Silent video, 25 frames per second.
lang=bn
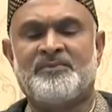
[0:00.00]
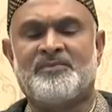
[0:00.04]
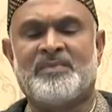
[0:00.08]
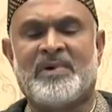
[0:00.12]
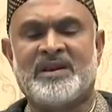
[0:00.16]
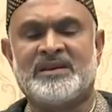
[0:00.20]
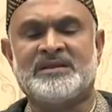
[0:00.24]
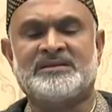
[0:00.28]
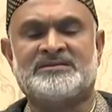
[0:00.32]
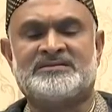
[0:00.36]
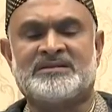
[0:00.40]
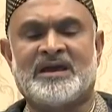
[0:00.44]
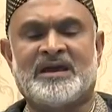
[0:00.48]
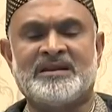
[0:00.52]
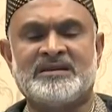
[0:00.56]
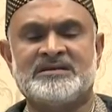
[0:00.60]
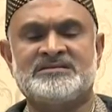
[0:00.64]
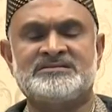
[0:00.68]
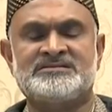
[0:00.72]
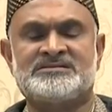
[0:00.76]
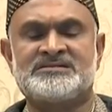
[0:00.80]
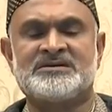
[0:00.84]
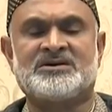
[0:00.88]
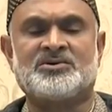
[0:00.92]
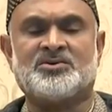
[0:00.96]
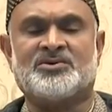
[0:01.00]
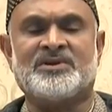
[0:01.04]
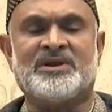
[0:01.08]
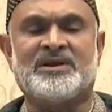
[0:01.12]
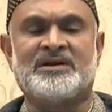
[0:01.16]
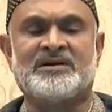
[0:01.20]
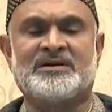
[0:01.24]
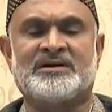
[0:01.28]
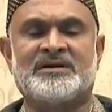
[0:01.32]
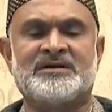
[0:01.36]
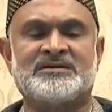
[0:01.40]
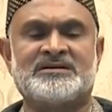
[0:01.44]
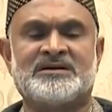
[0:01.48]
মানে চার ইঞ্চি করে
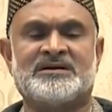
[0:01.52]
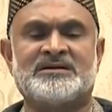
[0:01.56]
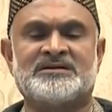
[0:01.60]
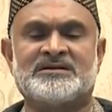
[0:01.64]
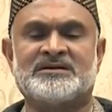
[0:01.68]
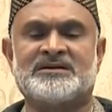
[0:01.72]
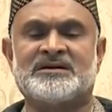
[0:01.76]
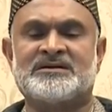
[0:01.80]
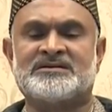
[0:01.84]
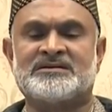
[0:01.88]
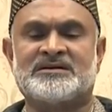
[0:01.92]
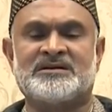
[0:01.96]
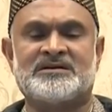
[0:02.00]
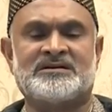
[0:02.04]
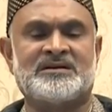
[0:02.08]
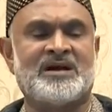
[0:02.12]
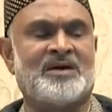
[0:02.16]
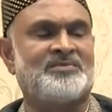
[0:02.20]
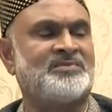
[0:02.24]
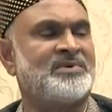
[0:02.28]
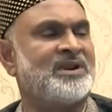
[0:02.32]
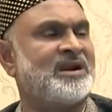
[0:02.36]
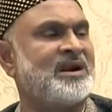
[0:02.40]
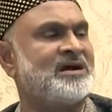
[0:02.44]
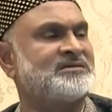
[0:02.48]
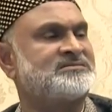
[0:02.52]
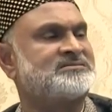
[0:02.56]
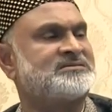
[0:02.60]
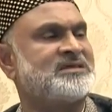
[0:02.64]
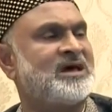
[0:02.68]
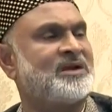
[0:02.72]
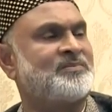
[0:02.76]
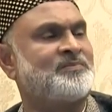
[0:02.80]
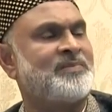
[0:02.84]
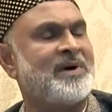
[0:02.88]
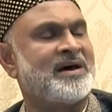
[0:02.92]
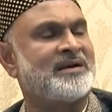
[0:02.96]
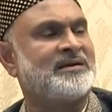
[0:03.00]
কেটে কেটে কেটে কেটে আপনি
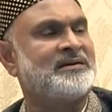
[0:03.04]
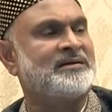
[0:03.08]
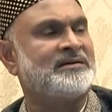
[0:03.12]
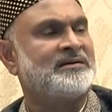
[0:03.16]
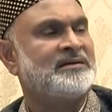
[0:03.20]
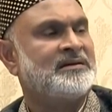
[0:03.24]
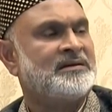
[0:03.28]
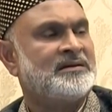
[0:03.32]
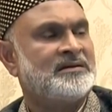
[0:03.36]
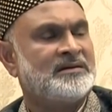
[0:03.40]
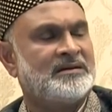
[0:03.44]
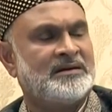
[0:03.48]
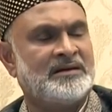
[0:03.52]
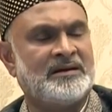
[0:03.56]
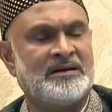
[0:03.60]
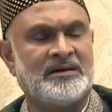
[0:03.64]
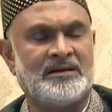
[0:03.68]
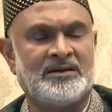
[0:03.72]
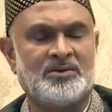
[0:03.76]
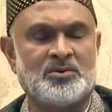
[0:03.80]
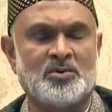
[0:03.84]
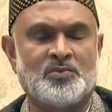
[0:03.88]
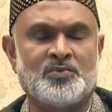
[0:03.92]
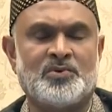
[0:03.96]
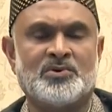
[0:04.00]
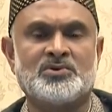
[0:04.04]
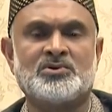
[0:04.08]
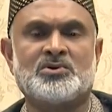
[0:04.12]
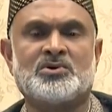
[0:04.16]
রাস্তার পারে রোপণ